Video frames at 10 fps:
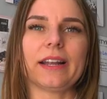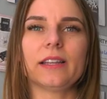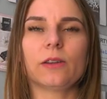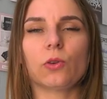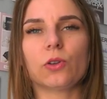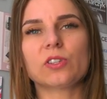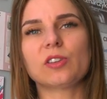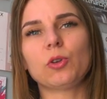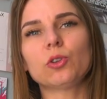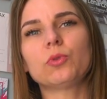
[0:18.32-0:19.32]

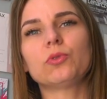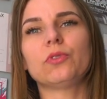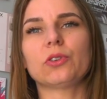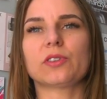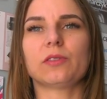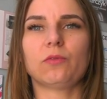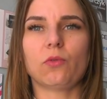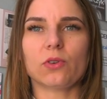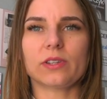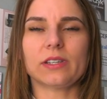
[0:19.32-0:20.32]
regenerującym i odbudowującym
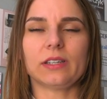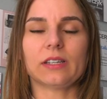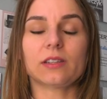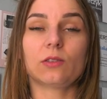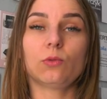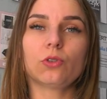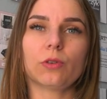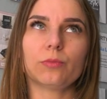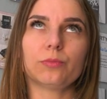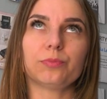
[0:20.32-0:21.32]
włosy. Jest
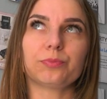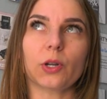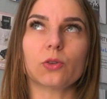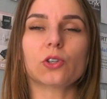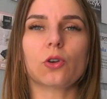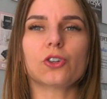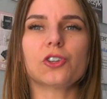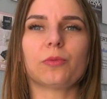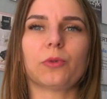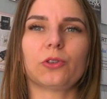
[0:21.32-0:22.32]
dużą mm,
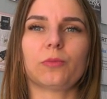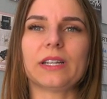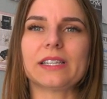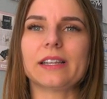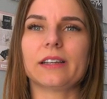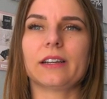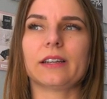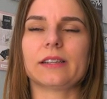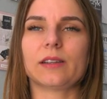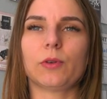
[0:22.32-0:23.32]
odskocznią od obecnych
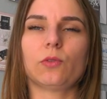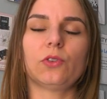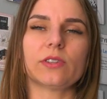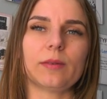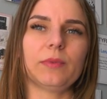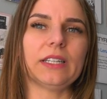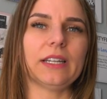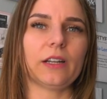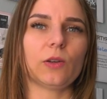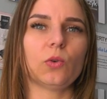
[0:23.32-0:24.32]
e, zabiegów dostępnych
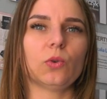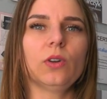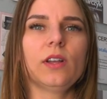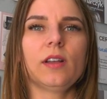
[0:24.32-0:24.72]
na rynku.